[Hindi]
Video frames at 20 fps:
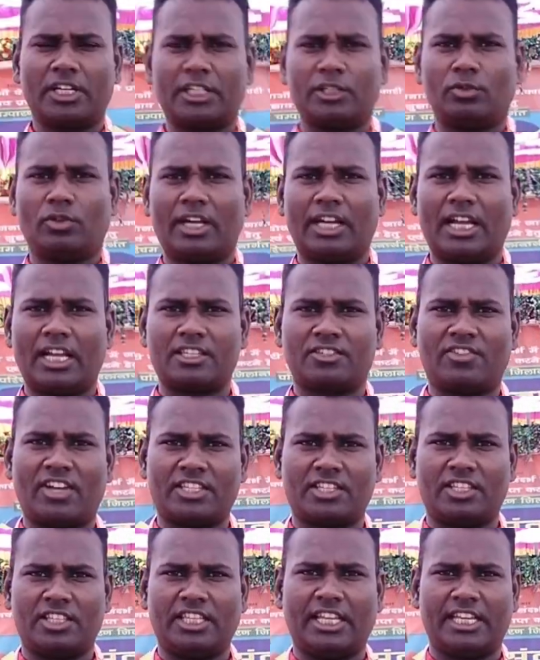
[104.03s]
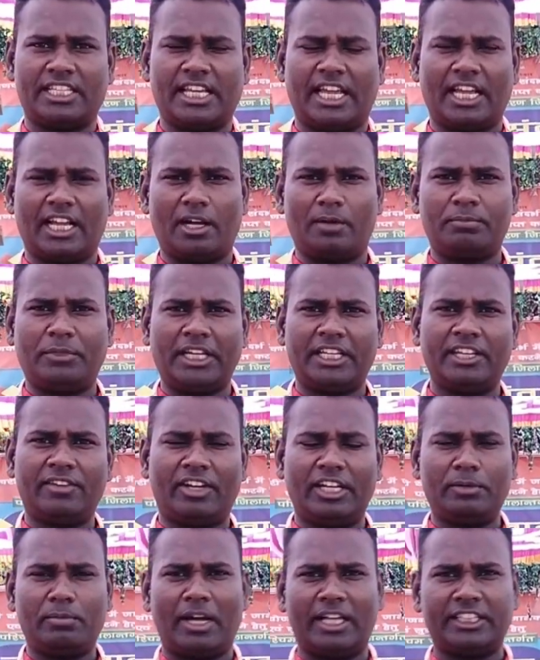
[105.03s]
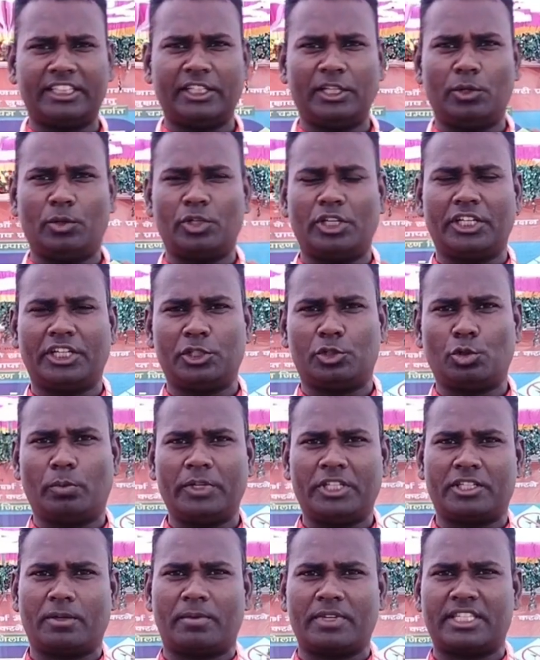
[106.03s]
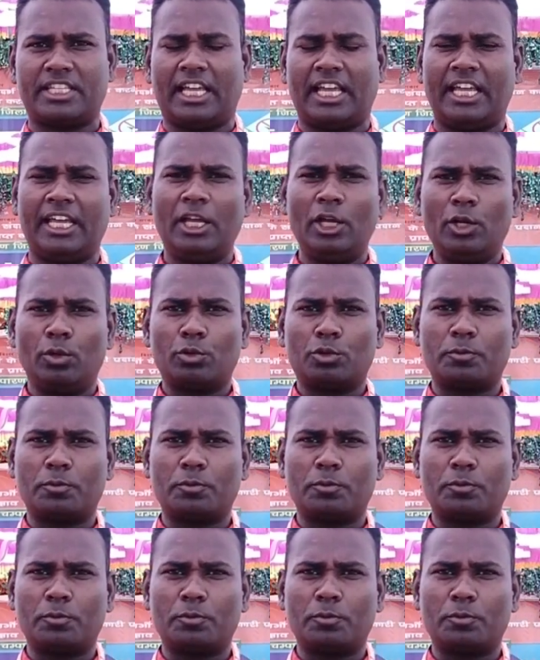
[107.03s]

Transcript: सर के द्वारा आश्वासन दिया जाएगा अब देखने वाली बात यह होगी कि जो भी समस्या है